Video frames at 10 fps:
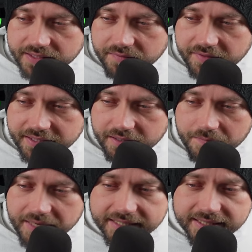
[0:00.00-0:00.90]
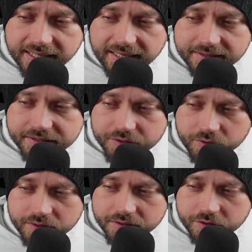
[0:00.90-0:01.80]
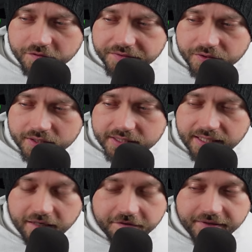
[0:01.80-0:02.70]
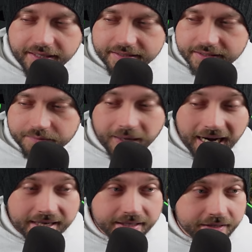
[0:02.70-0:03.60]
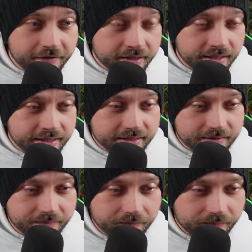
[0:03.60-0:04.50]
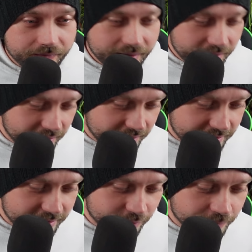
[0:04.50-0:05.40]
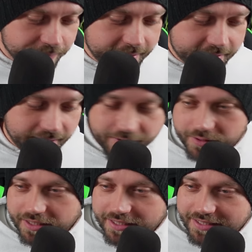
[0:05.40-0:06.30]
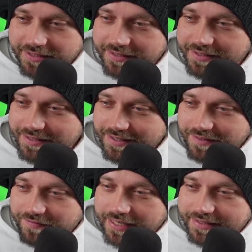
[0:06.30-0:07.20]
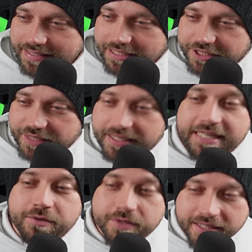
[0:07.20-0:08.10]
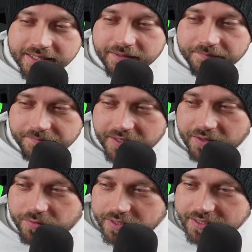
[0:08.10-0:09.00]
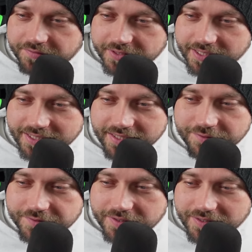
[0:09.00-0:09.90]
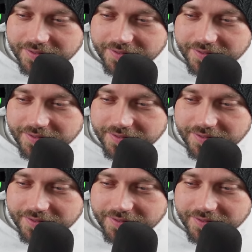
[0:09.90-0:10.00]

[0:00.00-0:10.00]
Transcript: Was haben wir hier? Erste Reaktionen dürften Godzilla-Fans in Panik versetzen. Das ist so ein Bild-Zeitungsartikel. Wir hatten den geschrieben, kino.de. Ja gut, die sind von ZDF.